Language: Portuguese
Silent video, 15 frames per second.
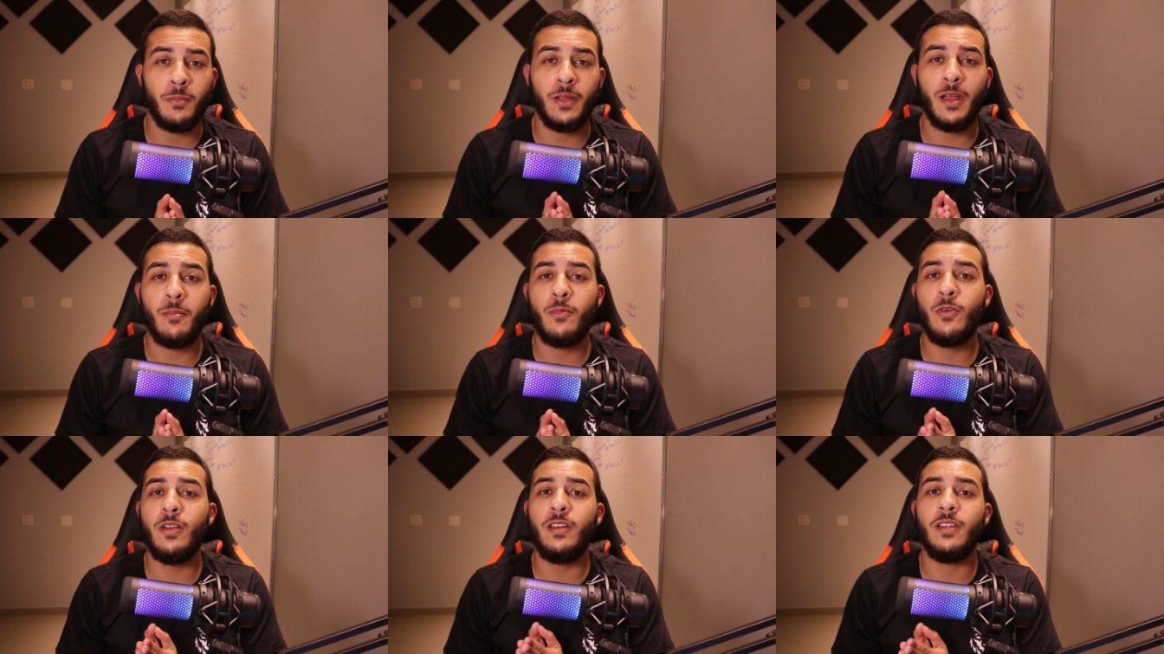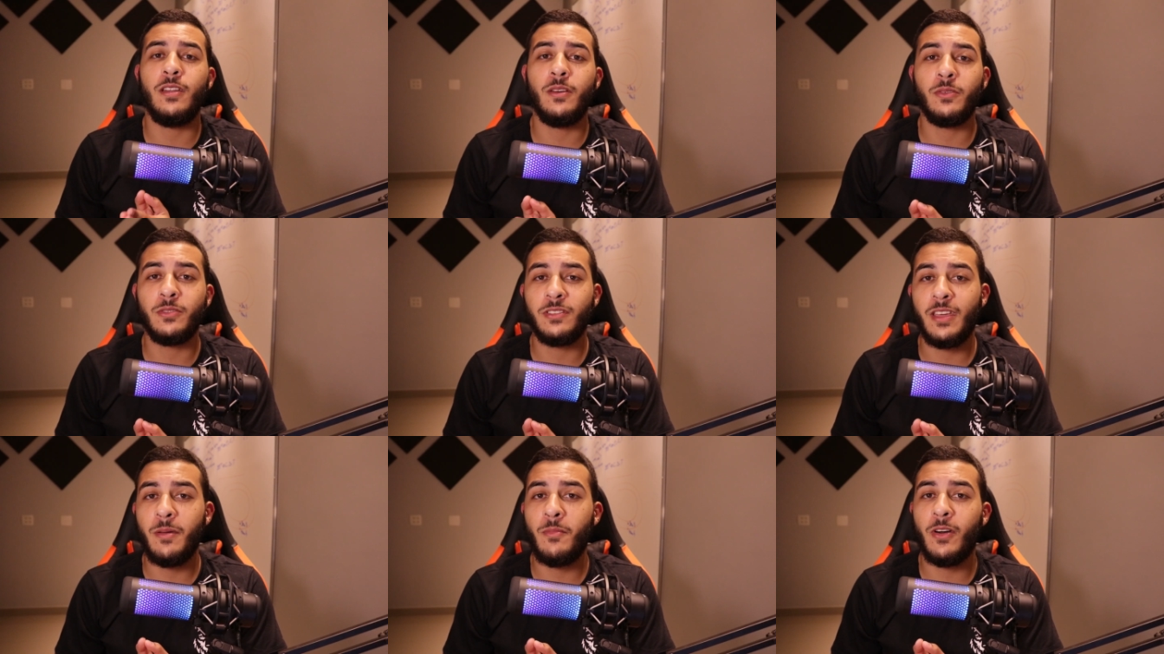pelo amor de
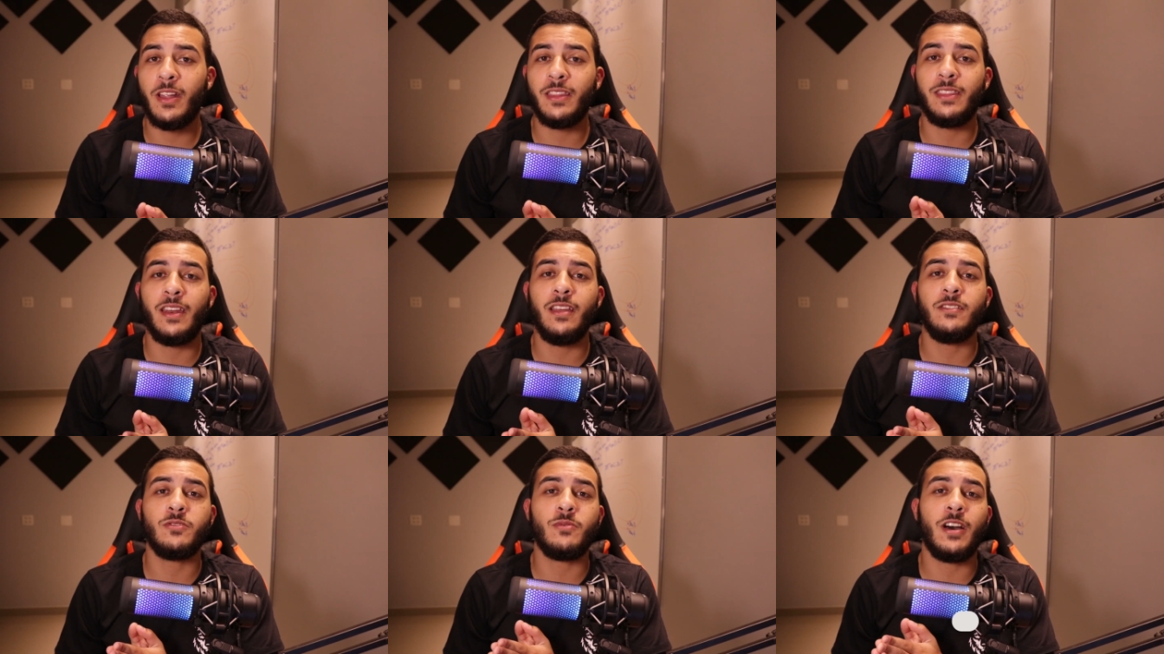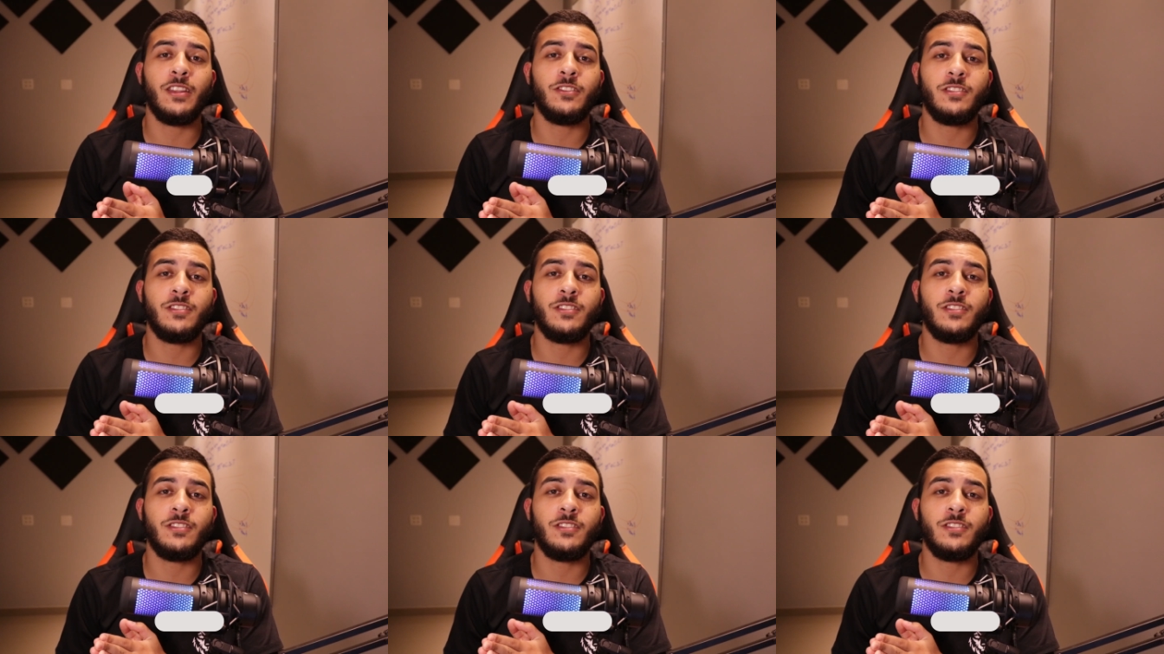Deus, quem mora 3, 4,